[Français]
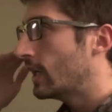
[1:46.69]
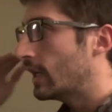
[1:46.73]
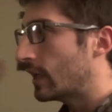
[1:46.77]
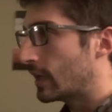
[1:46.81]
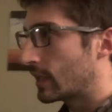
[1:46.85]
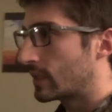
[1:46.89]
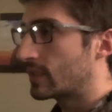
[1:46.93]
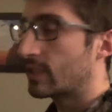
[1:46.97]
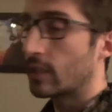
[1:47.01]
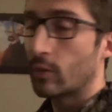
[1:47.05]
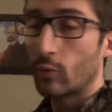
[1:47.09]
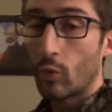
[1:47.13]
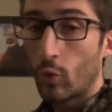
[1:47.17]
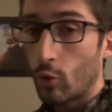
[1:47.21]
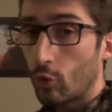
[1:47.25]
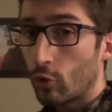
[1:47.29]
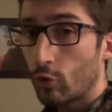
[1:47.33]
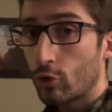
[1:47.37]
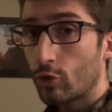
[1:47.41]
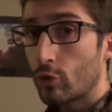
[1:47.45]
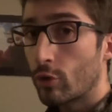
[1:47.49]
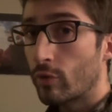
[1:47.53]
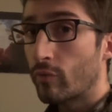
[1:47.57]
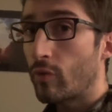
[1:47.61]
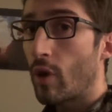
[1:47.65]
et que c'est
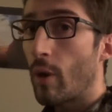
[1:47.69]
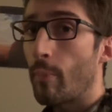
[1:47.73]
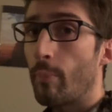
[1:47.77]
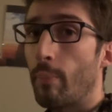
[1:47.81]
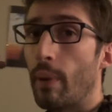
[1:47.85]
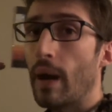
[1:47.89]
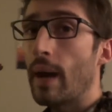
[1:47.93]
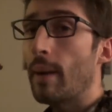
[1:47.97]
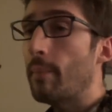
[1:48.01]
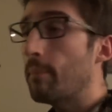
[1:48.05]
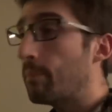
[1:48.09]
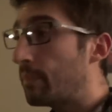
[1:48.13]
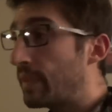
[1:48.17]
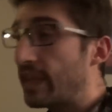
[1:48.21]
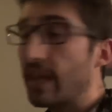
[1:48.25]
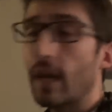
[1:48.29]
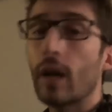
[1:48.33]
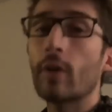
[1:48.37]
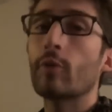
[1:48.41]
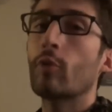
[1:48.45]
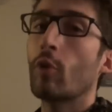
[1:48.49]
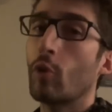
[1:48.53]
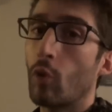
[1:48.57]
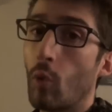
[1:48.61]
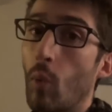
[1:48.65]
donc, je ne vois pas
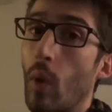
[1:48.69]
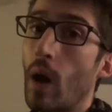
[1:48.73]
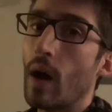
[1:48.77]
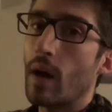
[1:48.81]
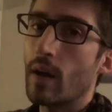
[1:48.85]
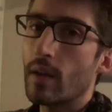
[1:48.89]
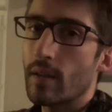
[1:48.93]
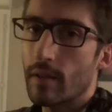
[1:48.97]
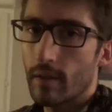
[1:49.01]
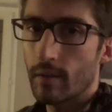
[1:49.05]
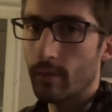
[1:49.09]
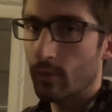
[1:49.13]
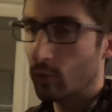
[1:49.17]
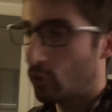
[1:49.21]
bien de loin.